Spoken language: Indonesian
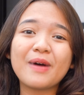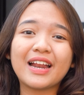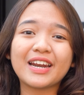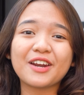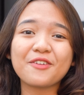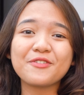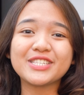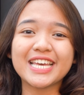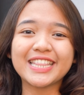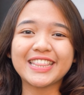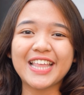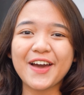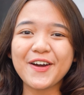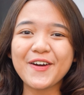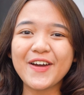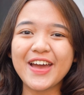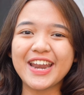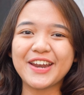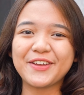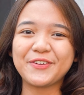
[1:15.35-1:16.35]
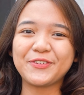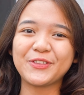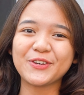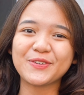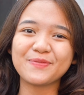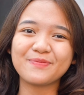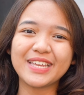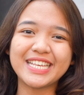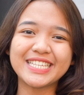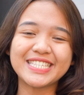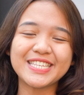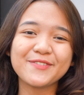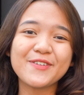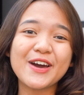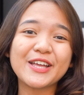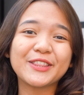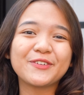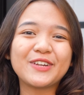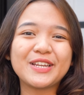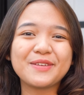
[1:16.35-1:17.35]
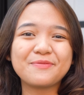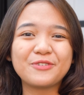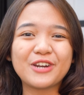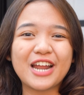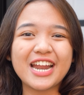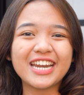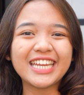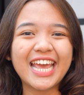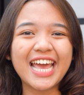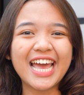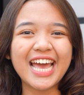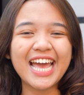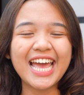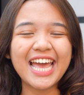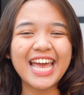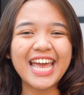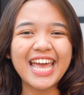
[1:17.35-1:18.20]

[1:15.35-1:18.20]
para wisatawan untuk mengisi waktu liburannya.